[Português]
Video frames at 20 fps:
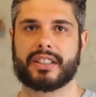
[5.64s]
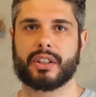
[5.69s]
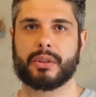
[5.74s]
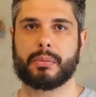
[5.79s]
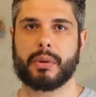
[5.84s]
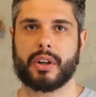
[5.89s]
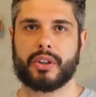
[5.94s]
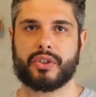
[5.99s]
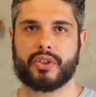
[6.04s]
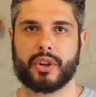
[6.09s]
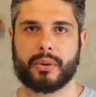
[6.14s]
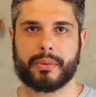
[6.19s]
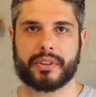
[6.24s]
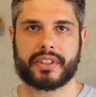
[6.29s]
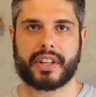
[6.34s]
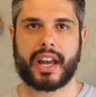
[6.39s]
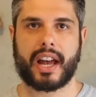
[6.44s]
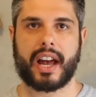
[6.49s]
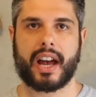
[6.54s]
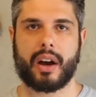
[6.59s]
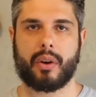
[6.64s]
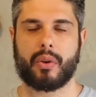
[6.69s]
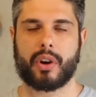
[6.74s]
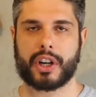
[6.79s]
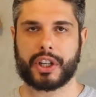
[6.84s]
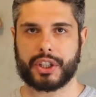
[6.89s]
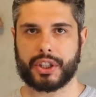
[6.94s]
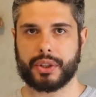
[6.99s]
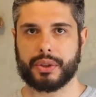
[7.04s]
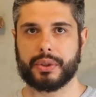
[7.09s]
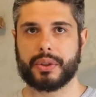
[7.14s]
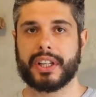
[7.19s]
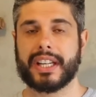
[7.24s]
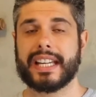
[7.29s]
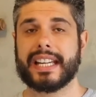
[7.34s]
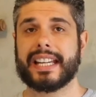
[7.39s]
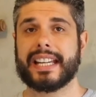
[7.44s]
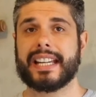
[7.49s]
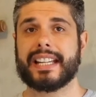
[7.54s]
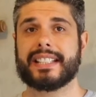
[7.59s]
Global Idiomas. How are you?
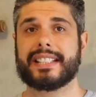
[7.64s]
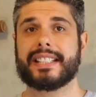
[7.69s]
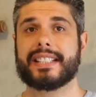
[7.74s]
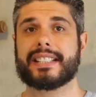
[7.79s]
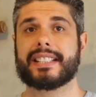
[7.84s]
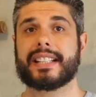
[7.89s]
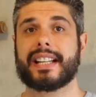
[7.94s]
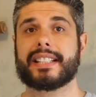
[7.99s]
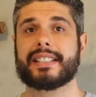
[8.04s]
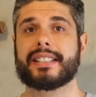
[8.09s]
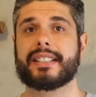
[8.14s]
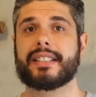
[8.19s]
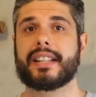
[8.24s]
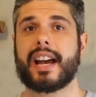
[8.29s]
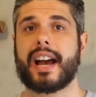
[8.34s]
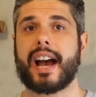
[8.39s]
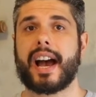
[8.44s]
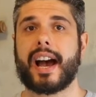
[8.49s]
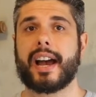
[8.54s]
In this lesson,